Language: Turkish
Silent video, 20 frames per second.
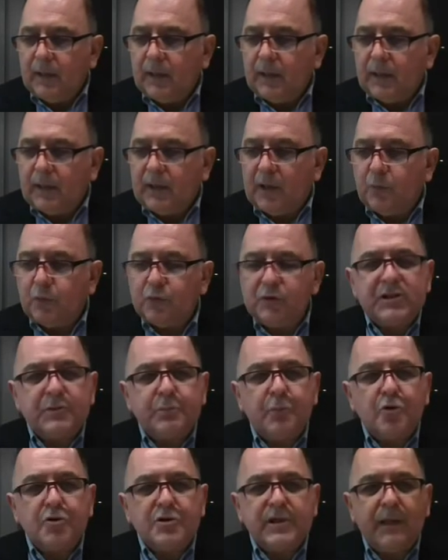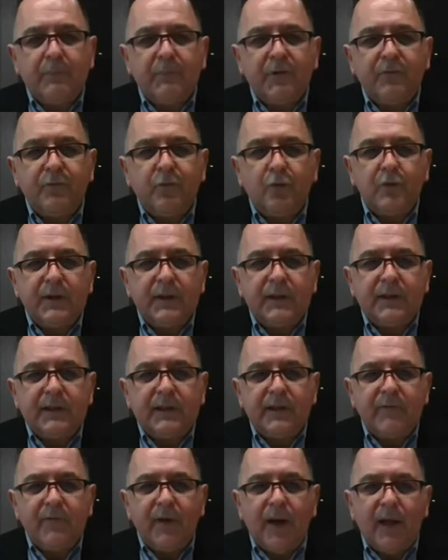e, kamu dış borçlanma
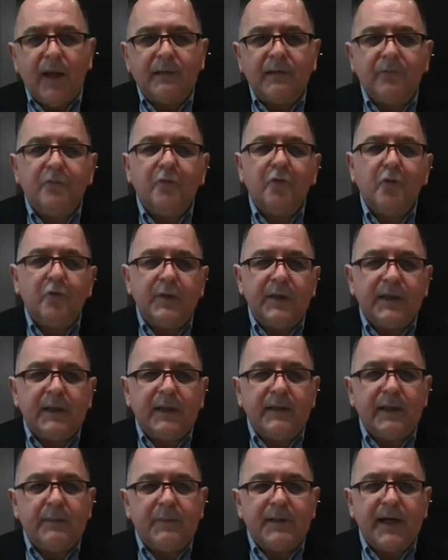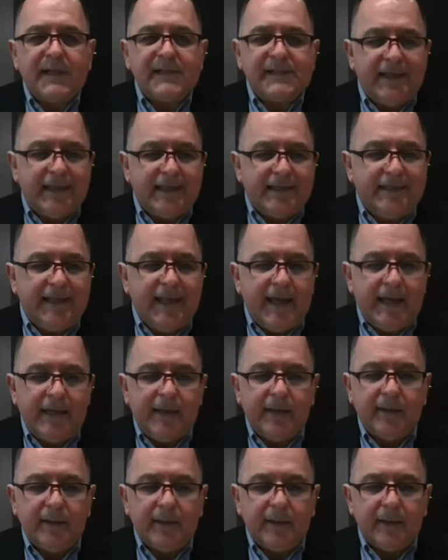fonlarında ve altın fonlarında biraz geriye
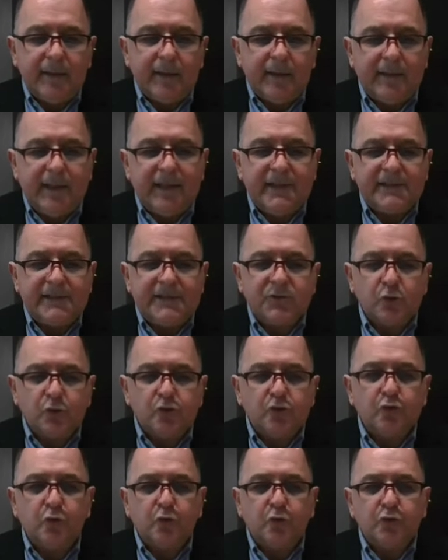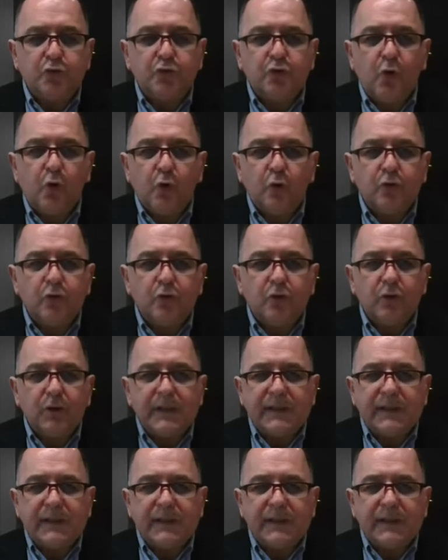geliş söz konusu oldu.